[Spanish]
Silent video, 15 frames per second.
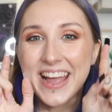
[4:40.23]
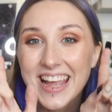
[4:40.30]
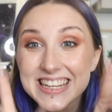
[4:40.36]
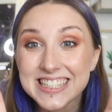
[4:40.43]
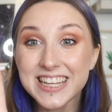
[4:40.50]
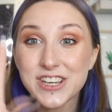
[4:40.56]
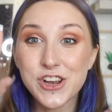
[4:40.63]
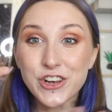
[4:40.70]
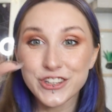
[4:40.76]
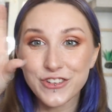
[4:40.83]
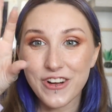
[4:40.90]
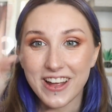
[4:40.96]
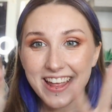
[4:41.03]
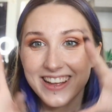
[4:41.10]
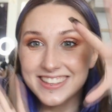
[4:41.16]
que ese no lo
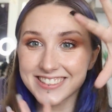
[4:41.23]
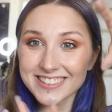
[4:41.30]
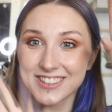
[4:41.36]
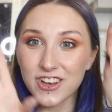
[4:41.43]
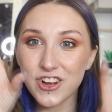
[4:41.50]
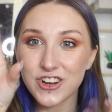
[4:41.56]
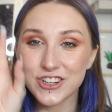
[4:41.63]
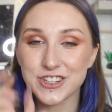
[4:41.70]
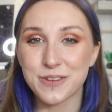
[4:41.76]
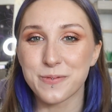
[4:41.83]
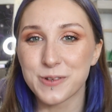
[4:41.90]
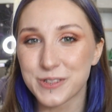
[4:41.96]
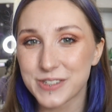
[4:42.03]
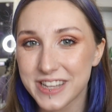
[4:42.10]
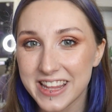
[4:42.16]
tengo aquí, no os
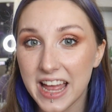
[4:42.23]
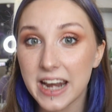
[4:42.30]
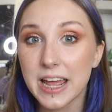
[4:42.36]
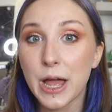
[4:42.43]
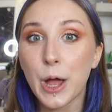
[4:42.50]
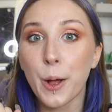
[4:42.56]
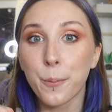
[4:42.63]
lo puedo enseñar